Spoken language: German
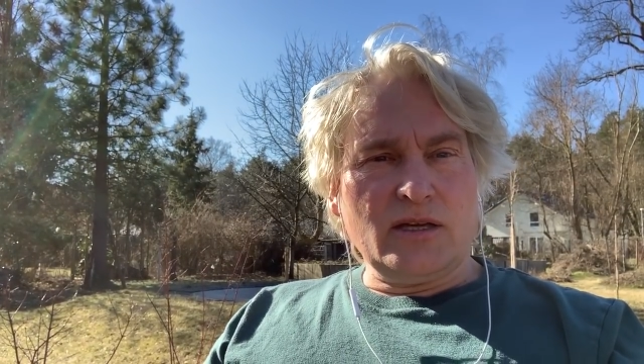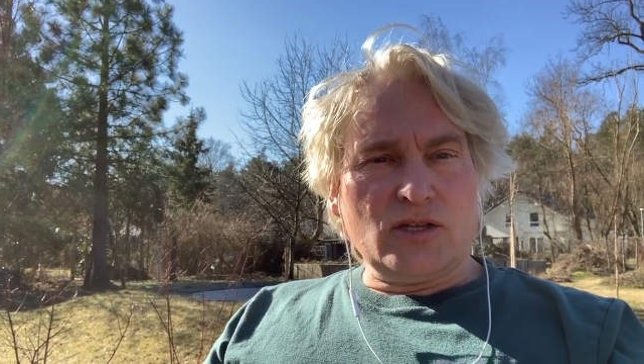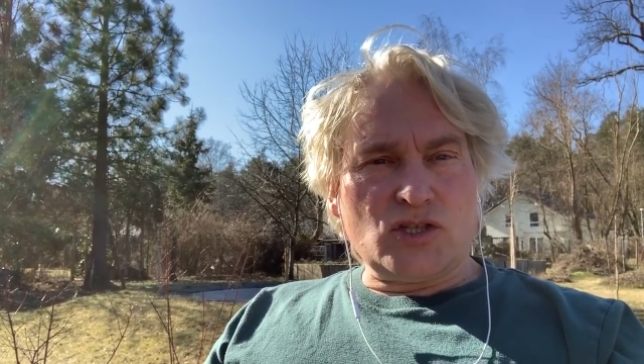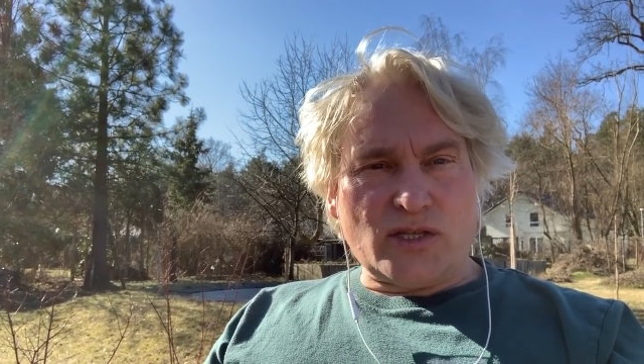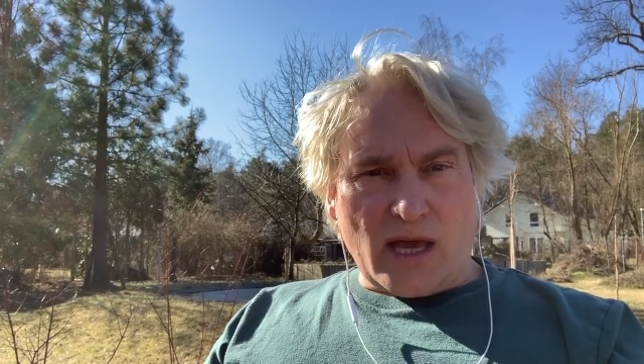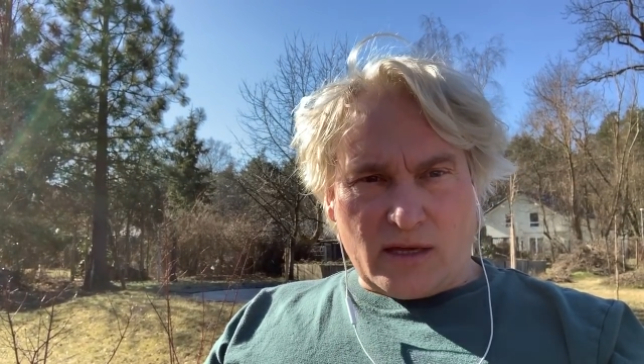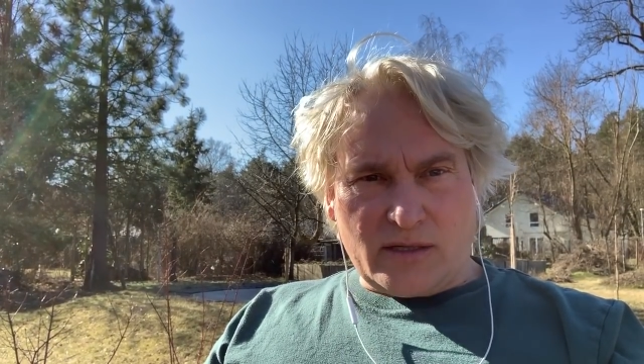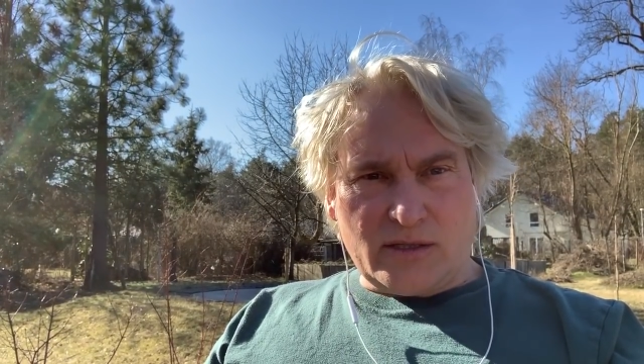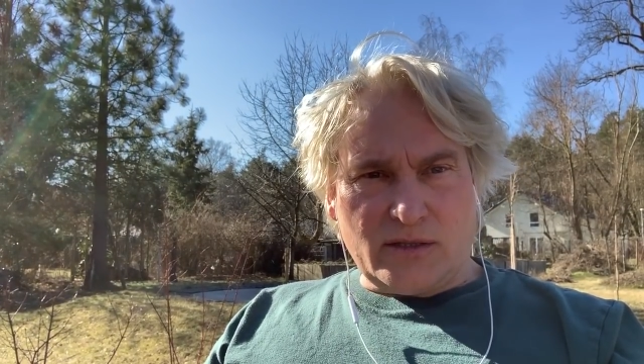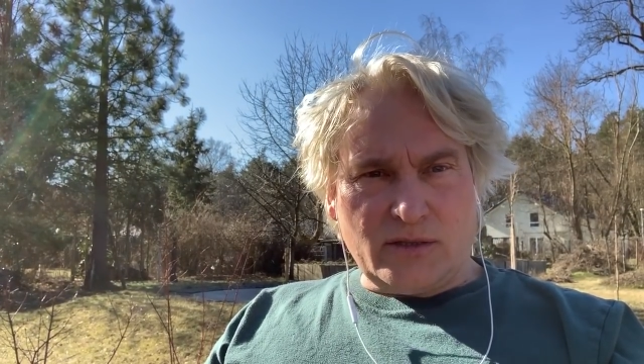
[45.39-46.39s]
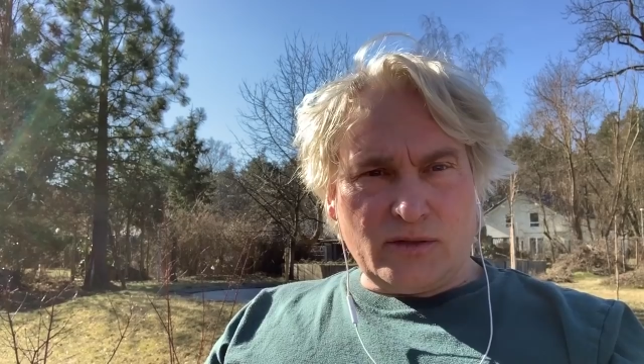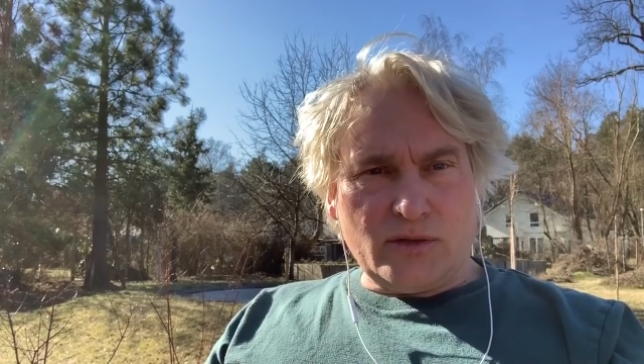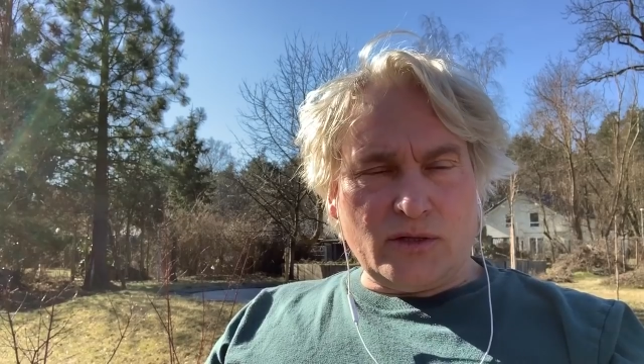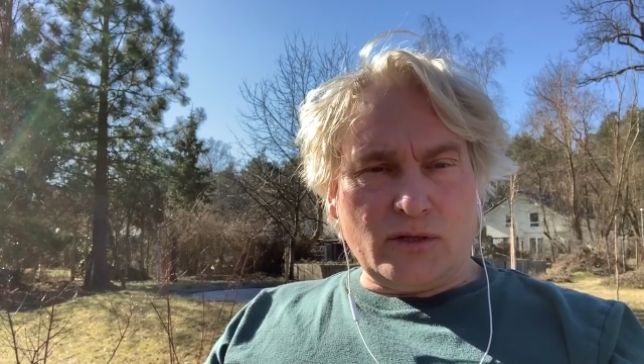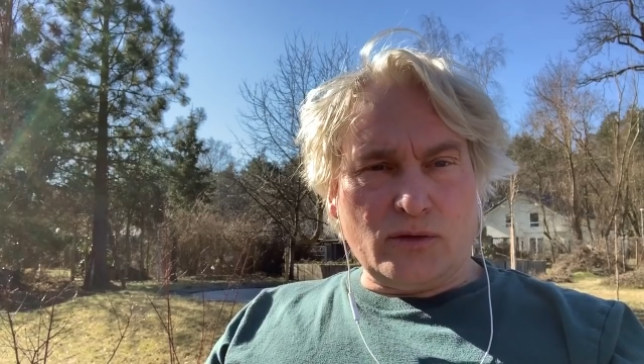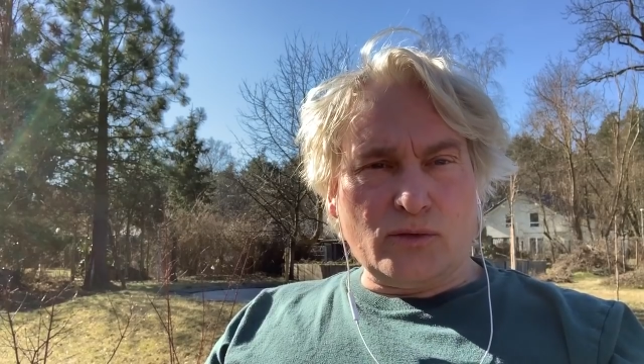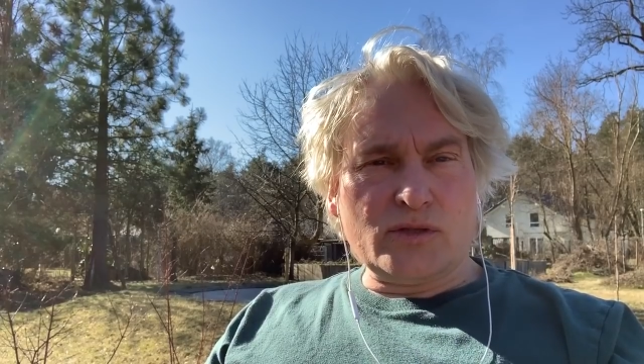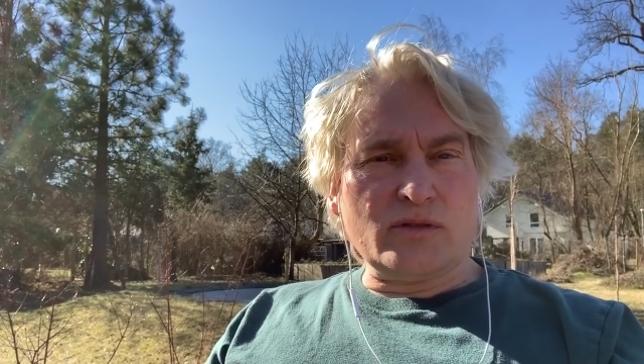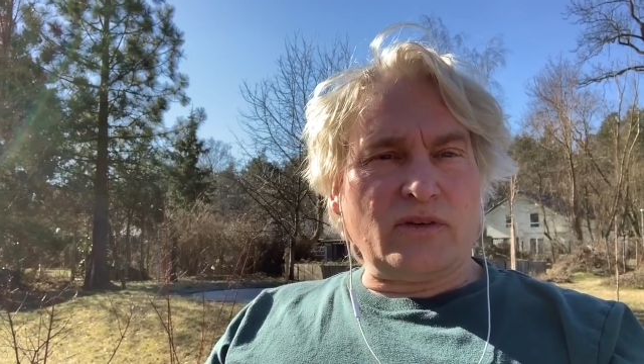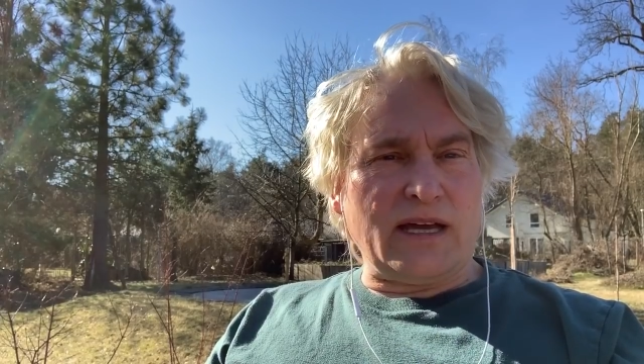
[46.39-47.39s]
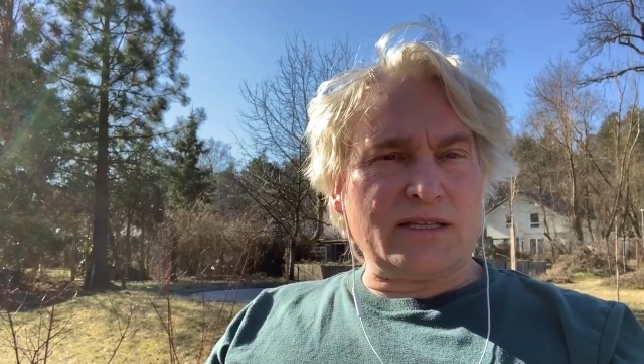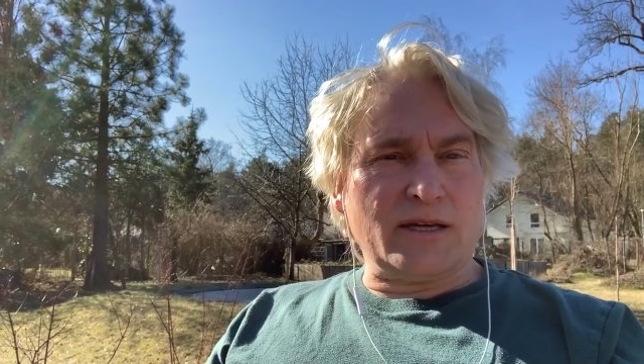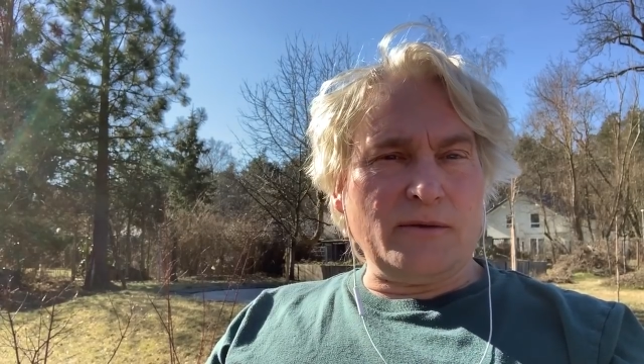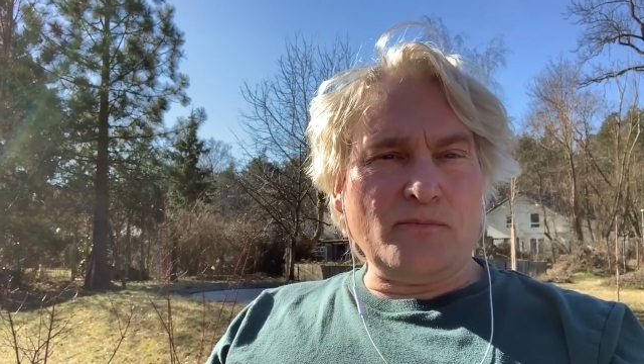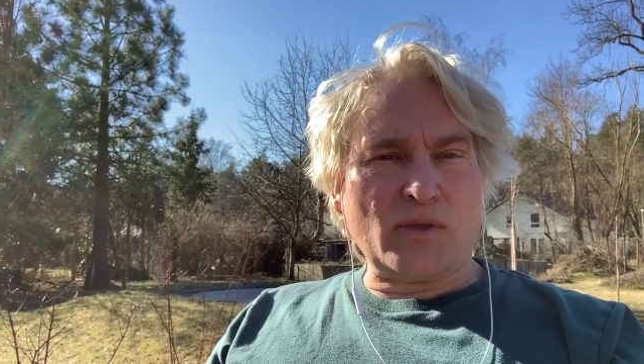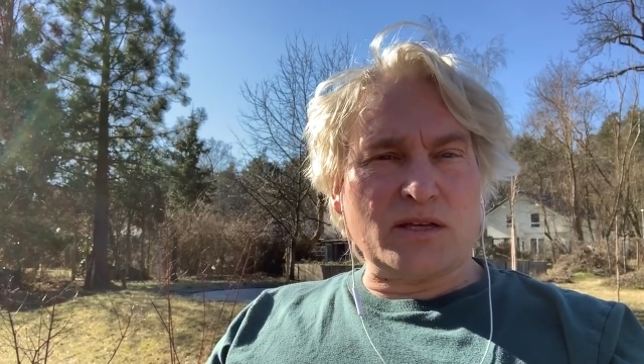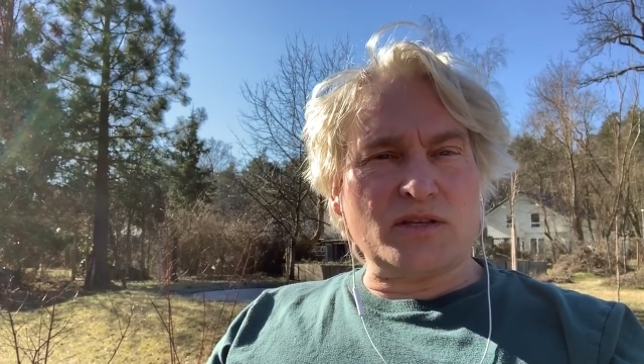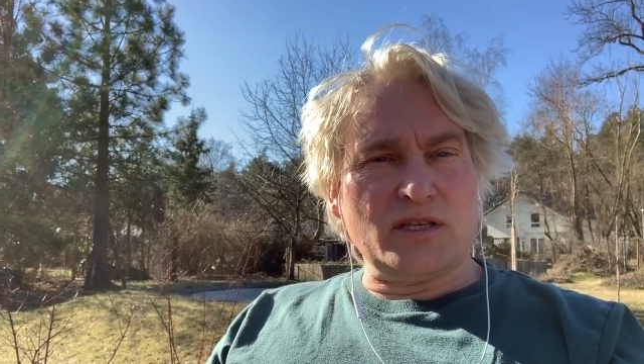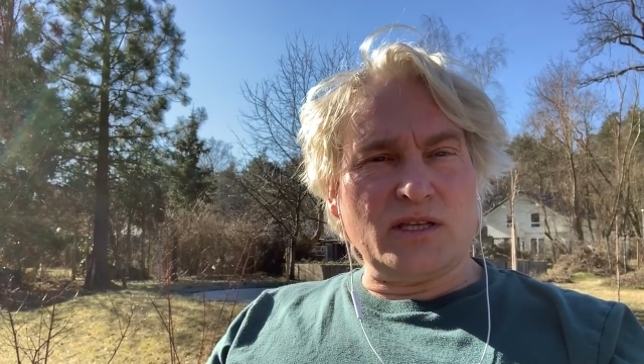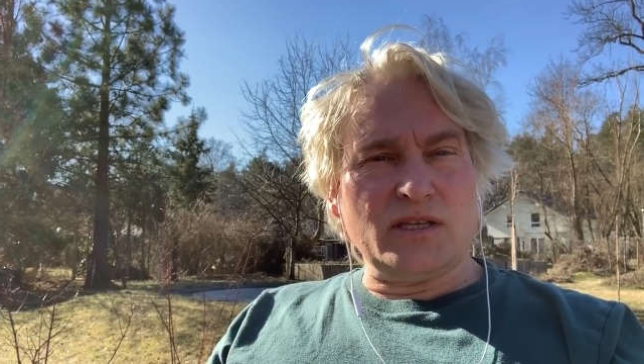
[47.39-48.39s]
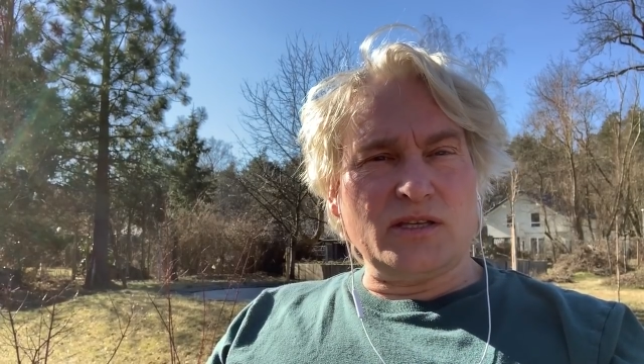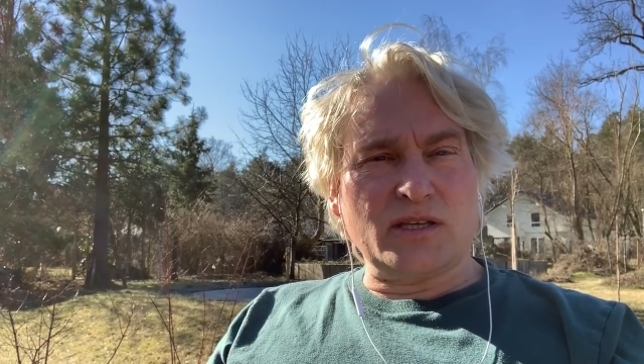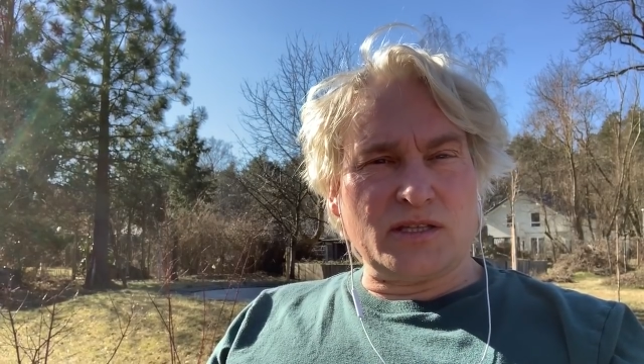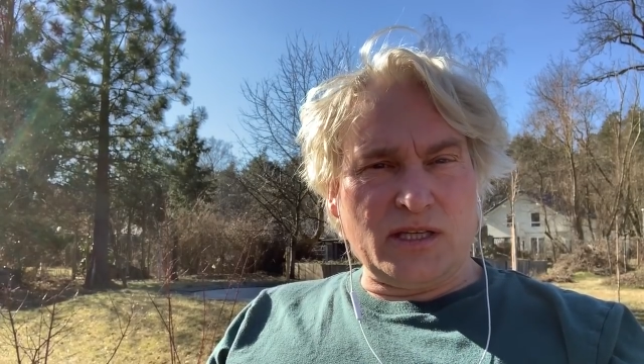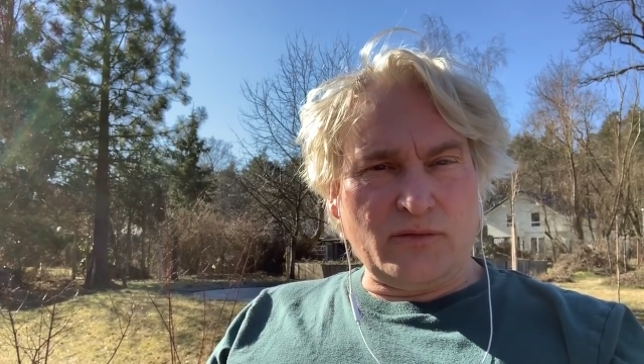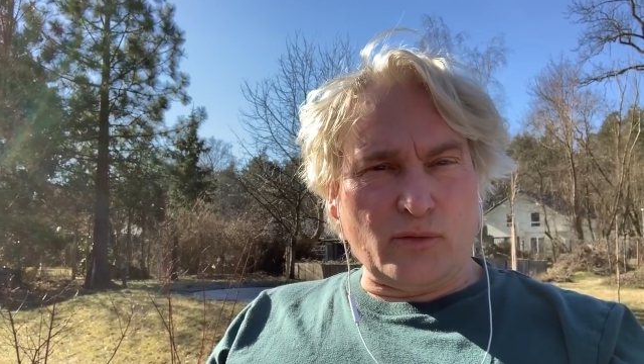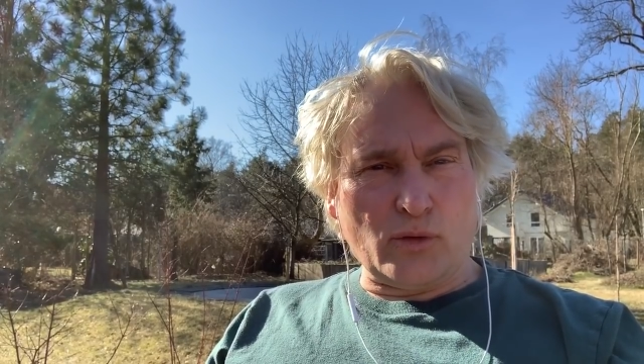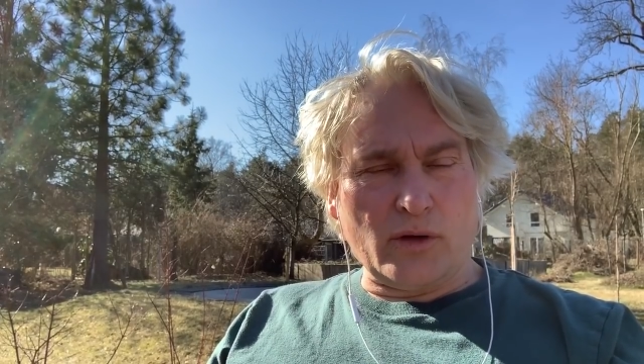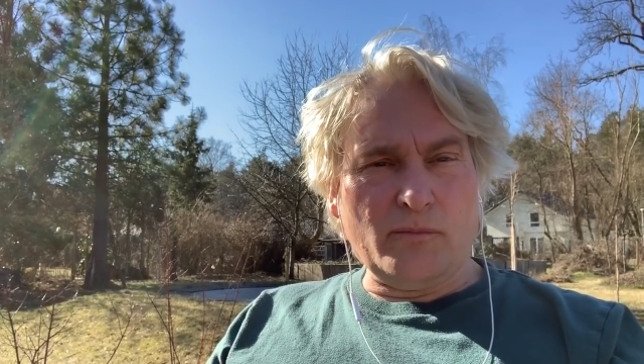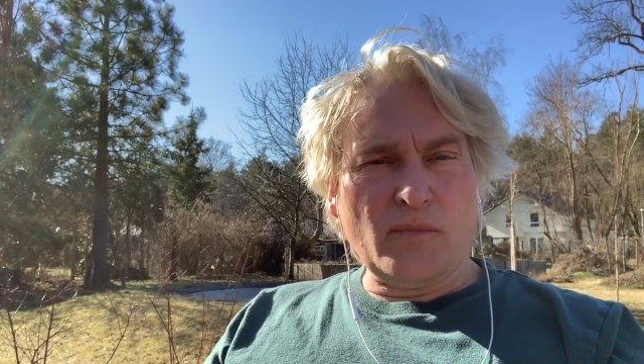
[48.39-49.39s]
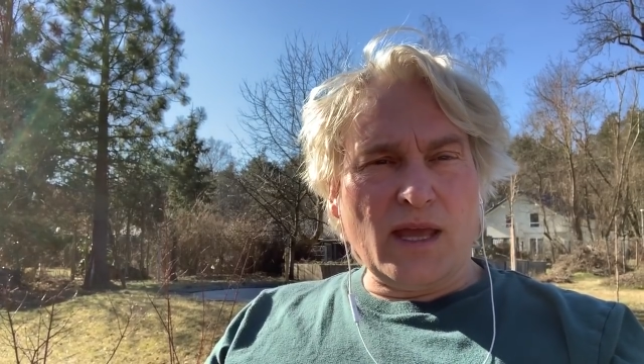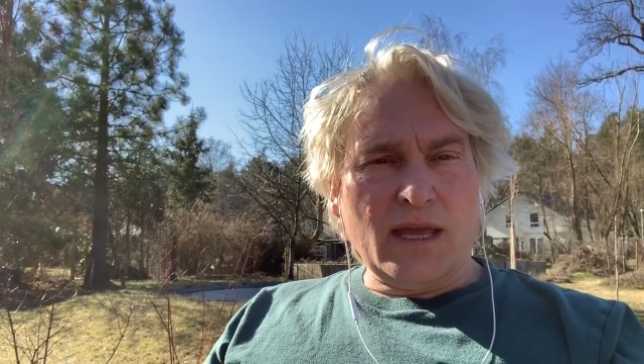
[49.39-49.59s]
stärke äh, und so weiter, also in die Integrität führe,